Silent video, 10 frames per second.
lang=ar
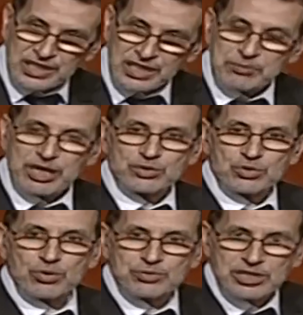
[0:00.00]
اللي ما
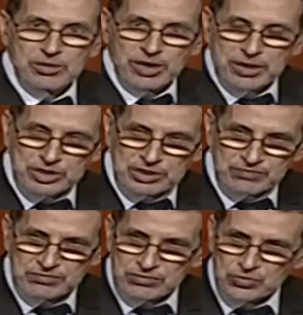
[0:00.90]
كترسمهمش هذه البرامج
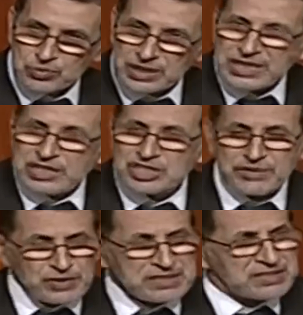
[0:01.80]
ولكن هذا الشيء فيه